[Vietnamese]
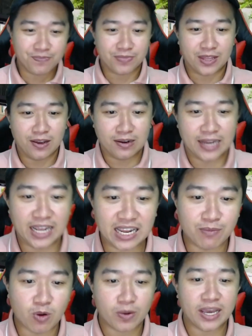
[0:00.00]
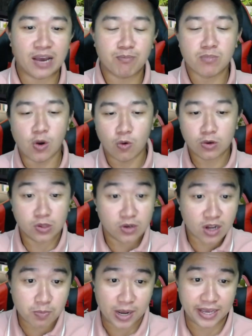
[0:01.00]
đó đây là một cái âm mưu của tụi
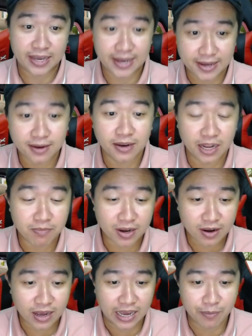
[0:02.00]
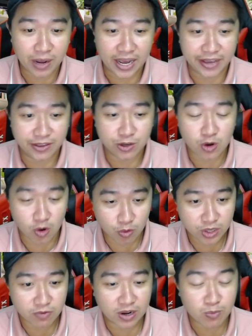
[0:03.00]
nó bày ra để mà nó hãm hại cho cô
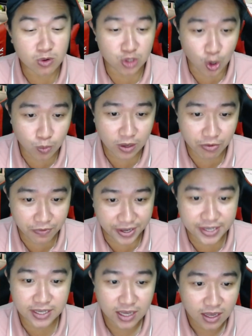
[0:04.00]
chứ không phải muốn tốt đâu quý vị